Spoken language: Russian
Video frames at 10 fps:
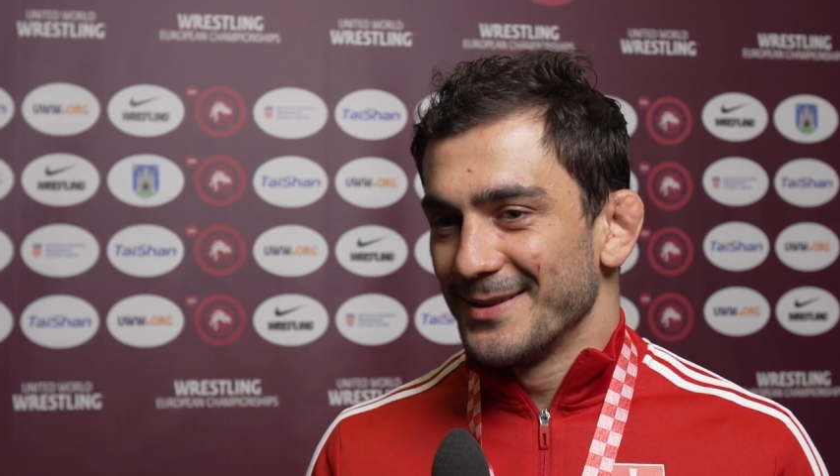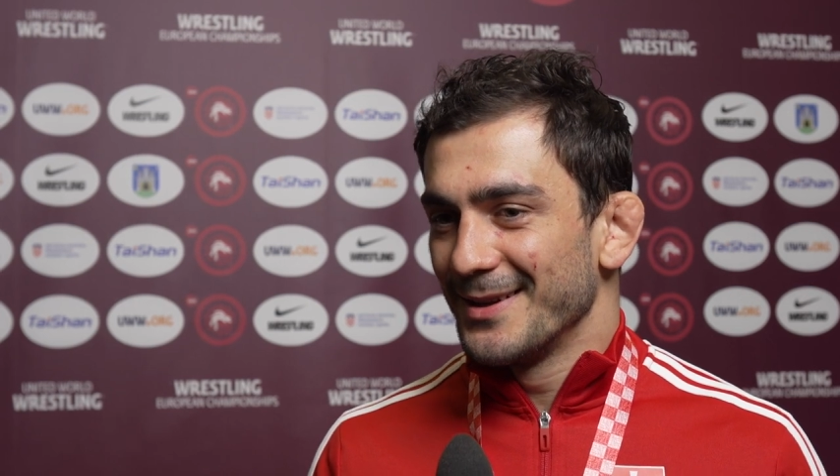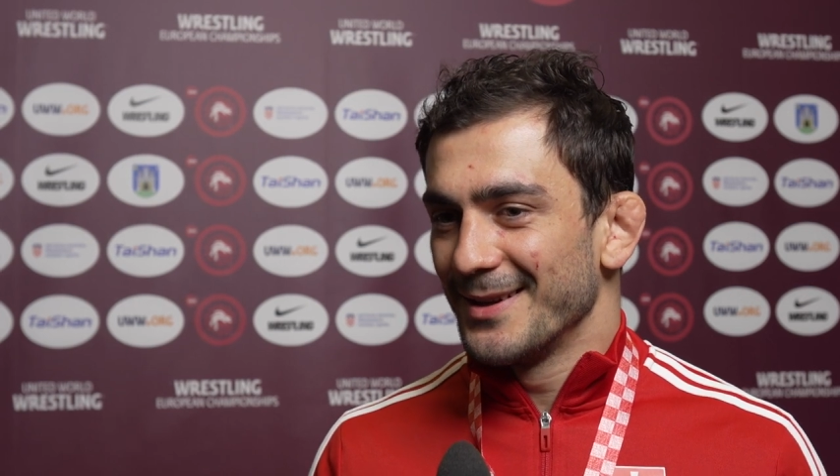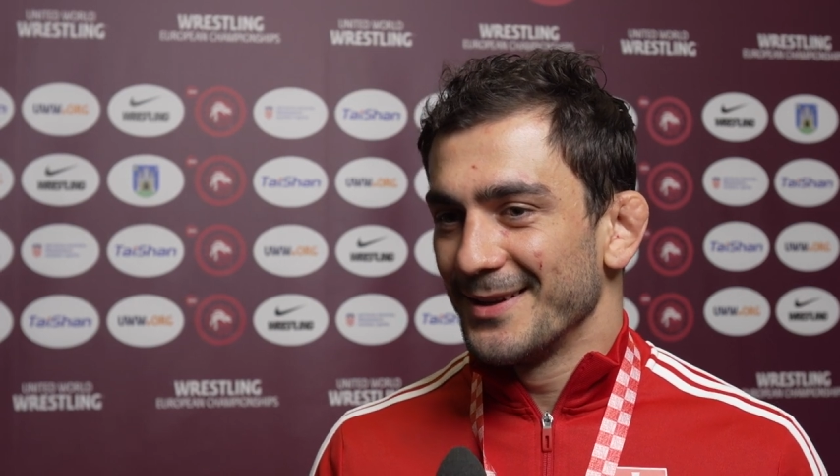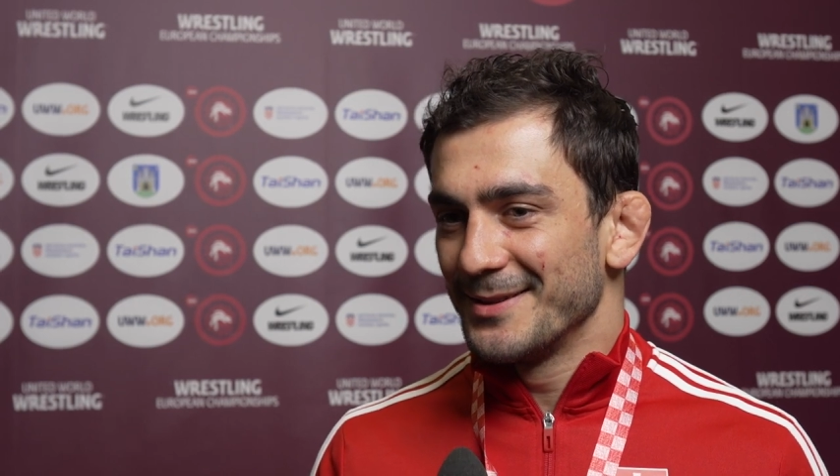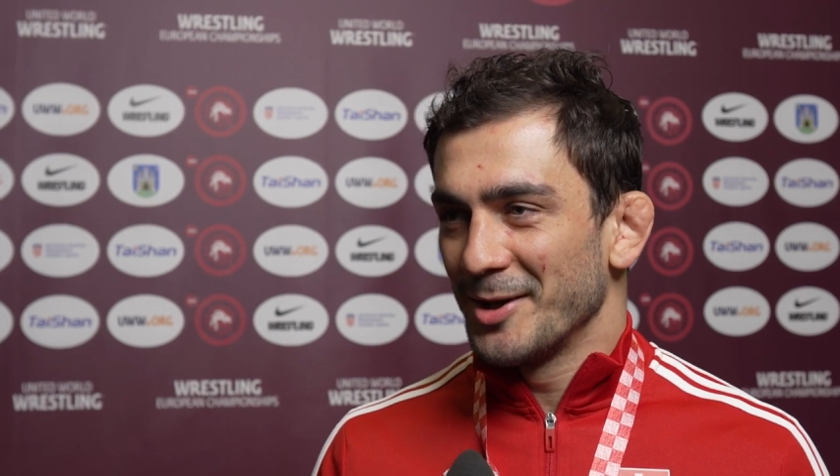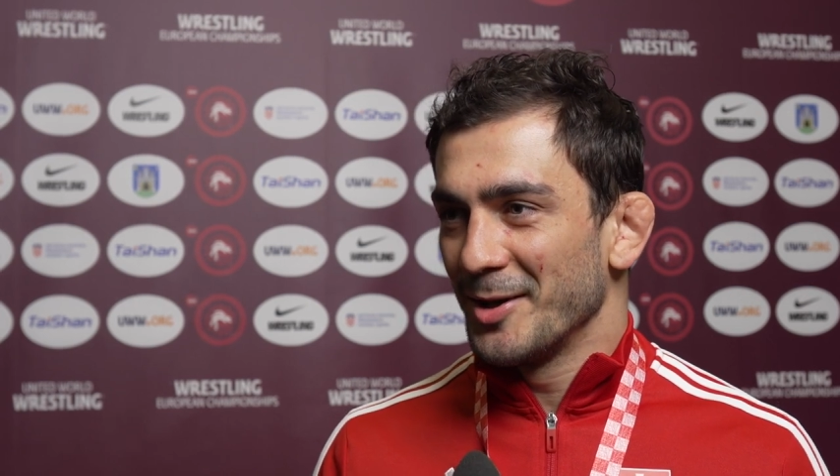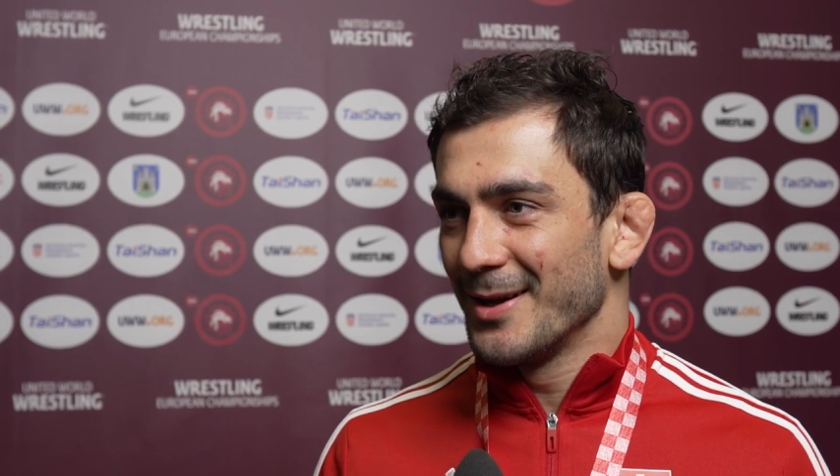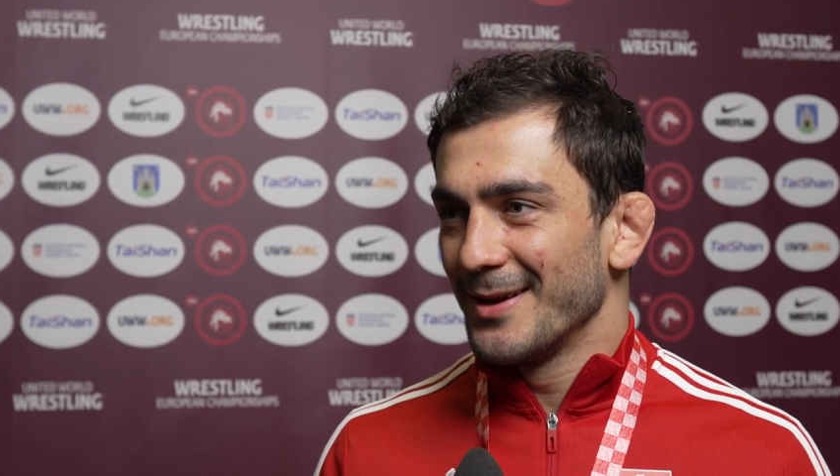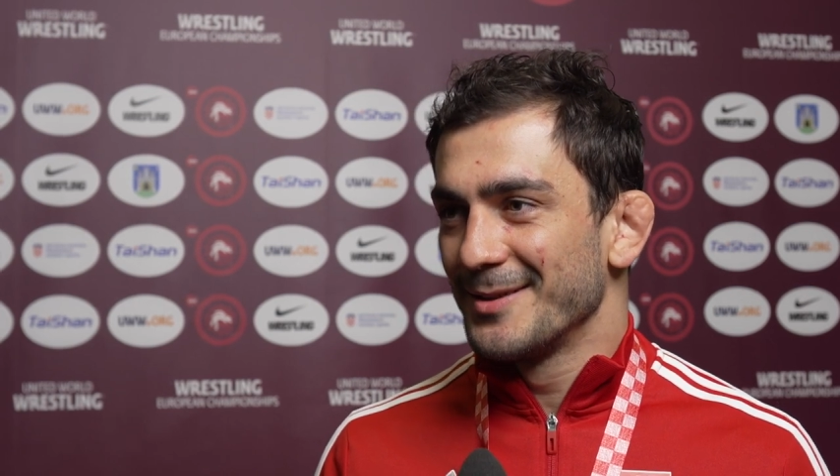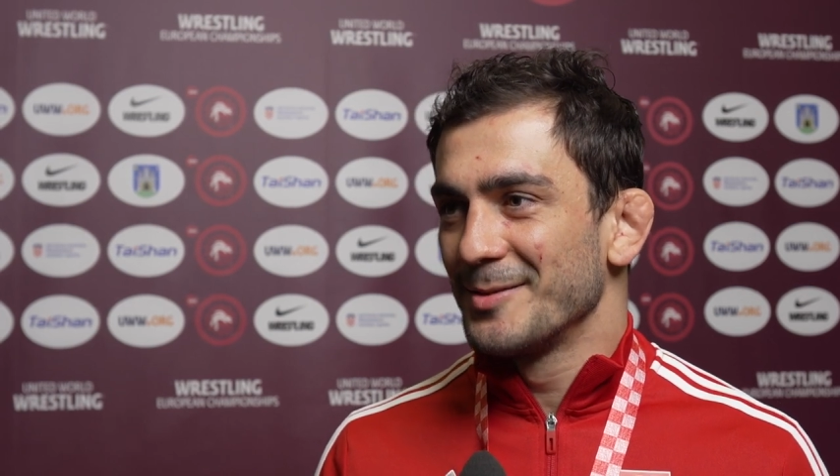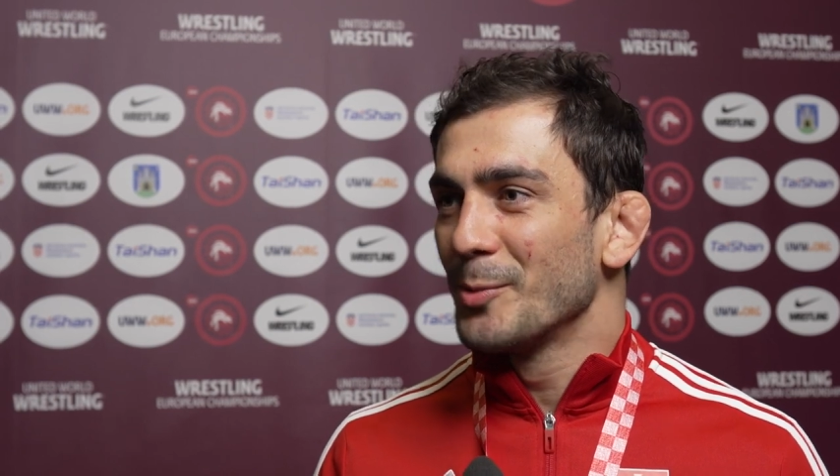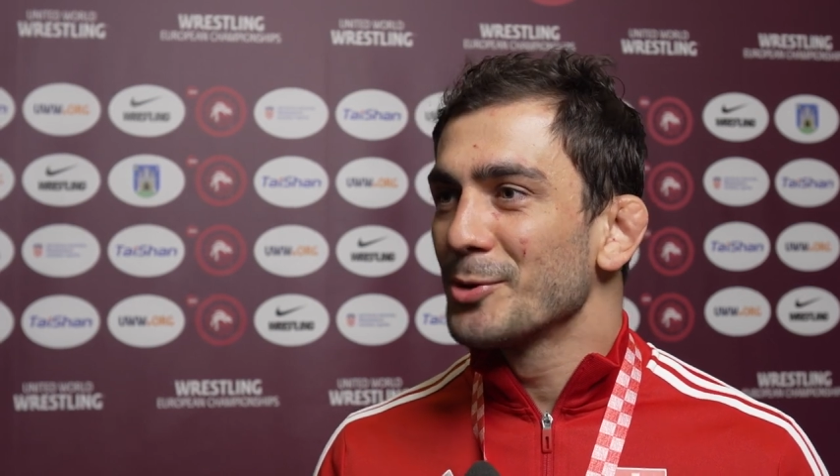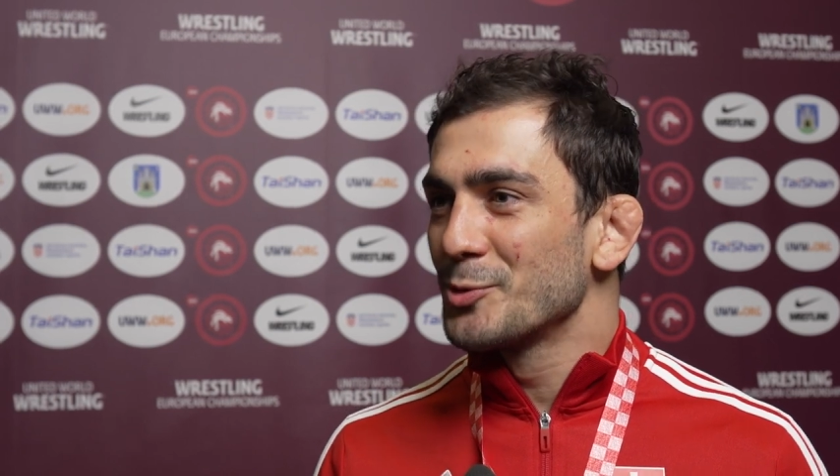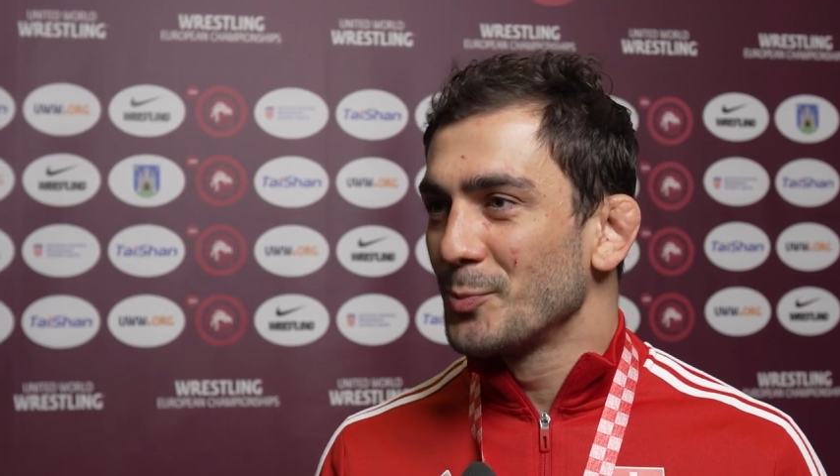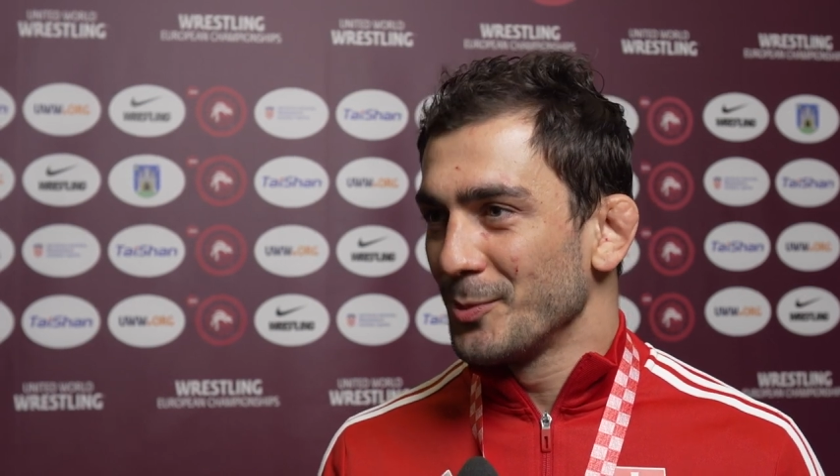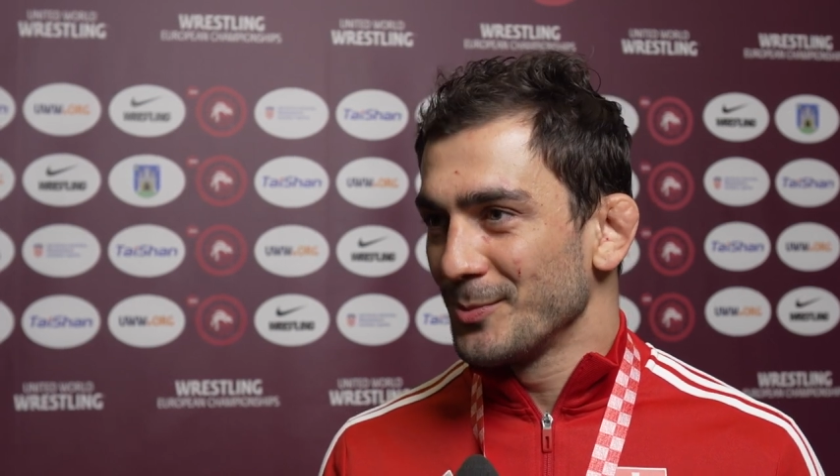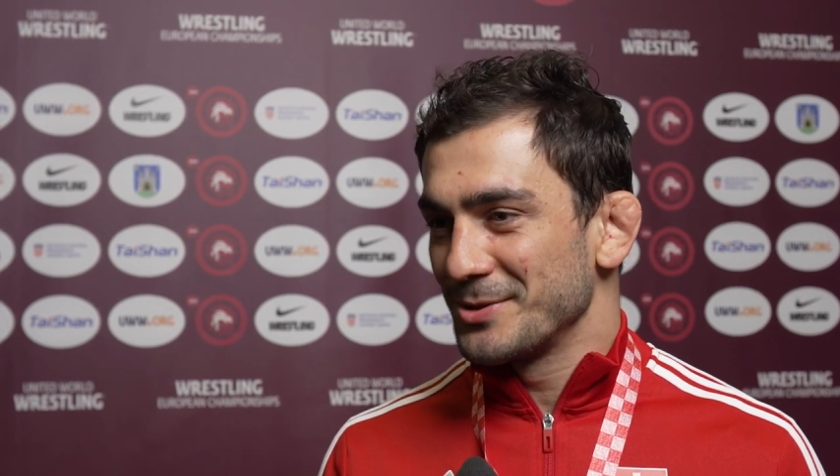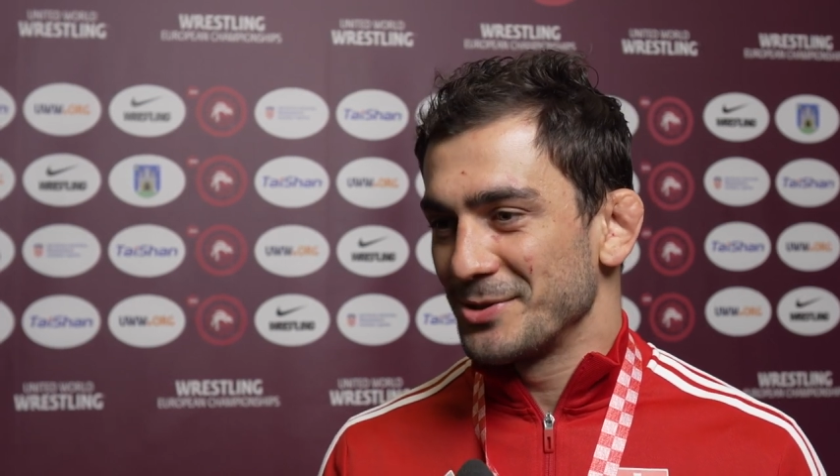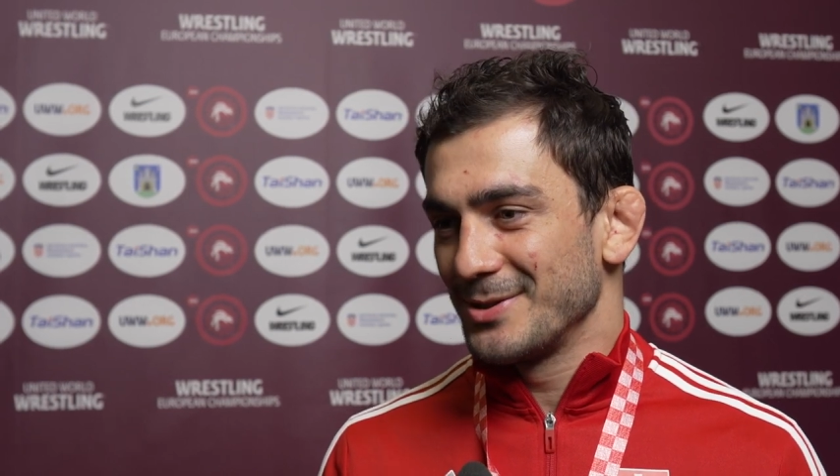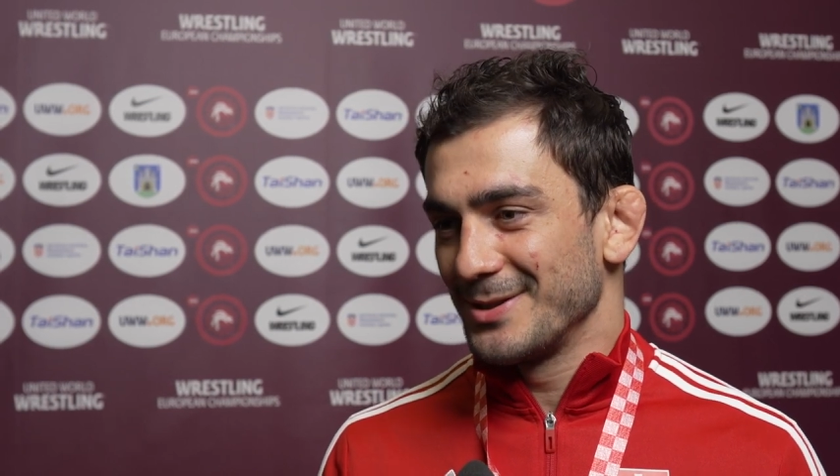э, на Божью помощь,